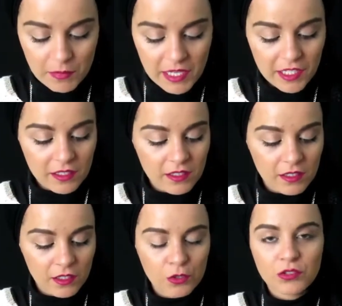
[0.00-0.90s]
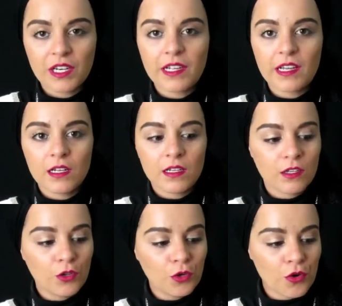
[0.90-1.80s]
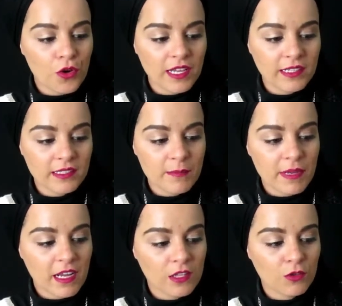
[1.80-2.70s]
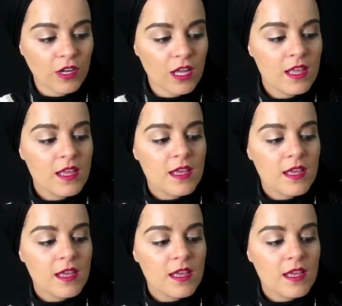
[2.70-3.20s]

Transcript: مليح آه، كطريه لو كور هذا تاع ماركادونا